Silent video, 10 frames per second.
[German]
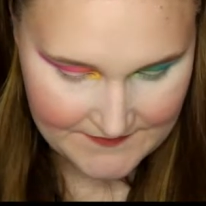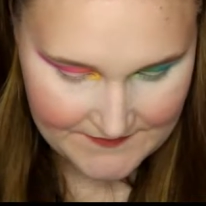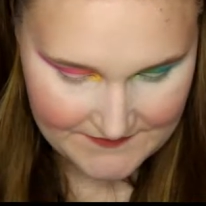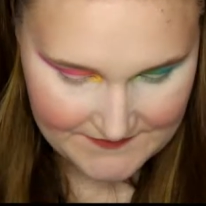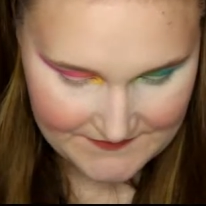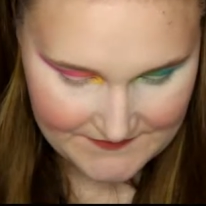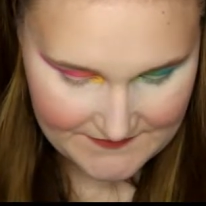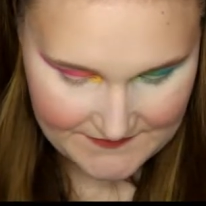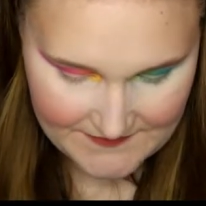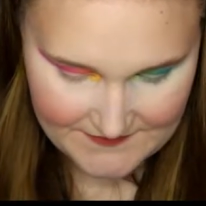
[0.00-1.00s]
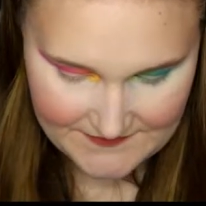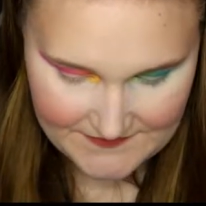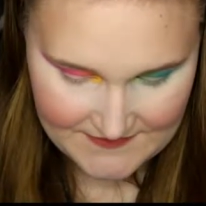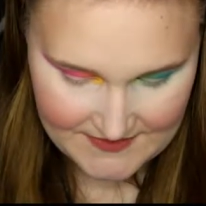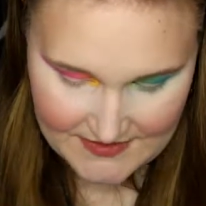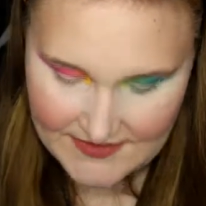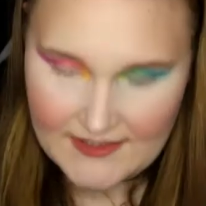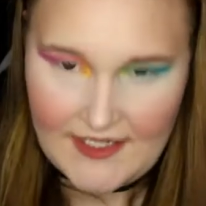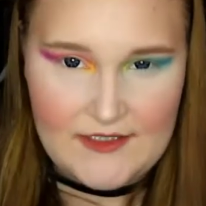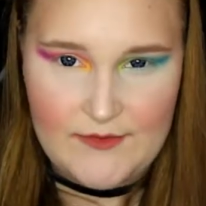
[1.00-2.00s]
Hm.
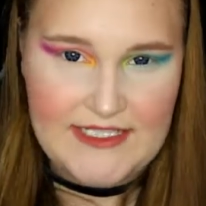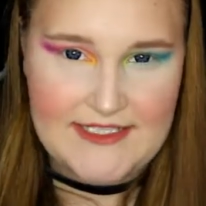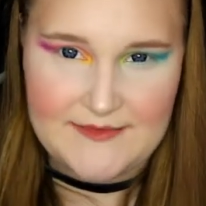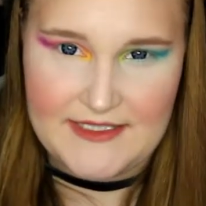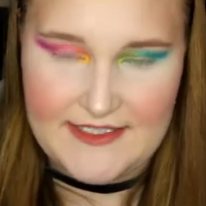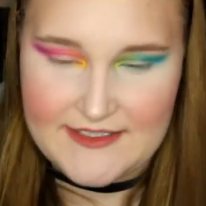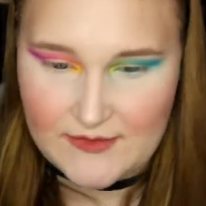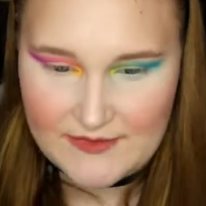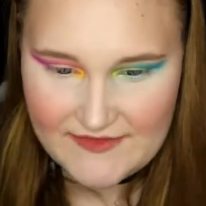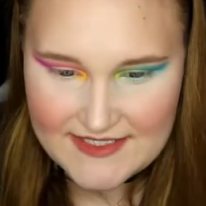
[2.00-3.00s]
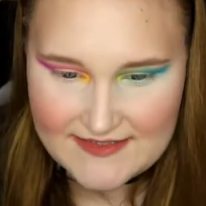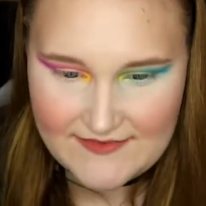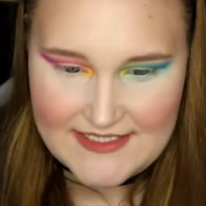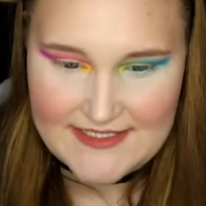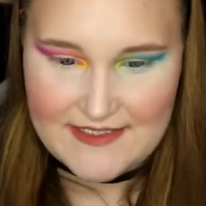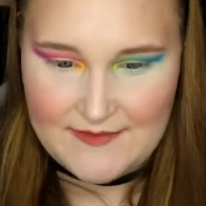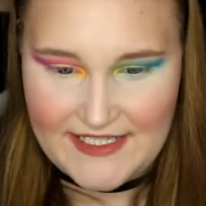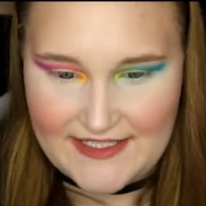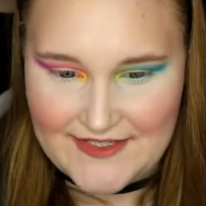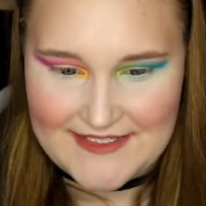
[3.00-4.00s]
Ja, dann belege ich mir gleich nochmal was, weil das sieht man
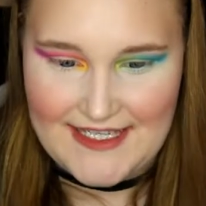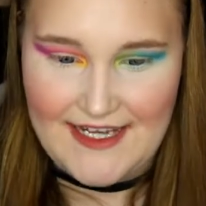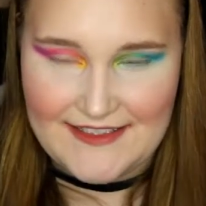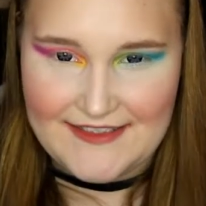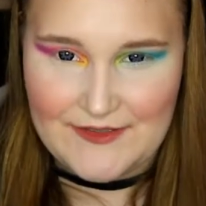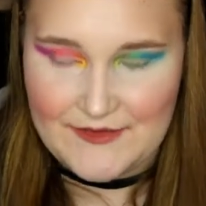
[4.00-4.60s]
ja quasi gar nicht.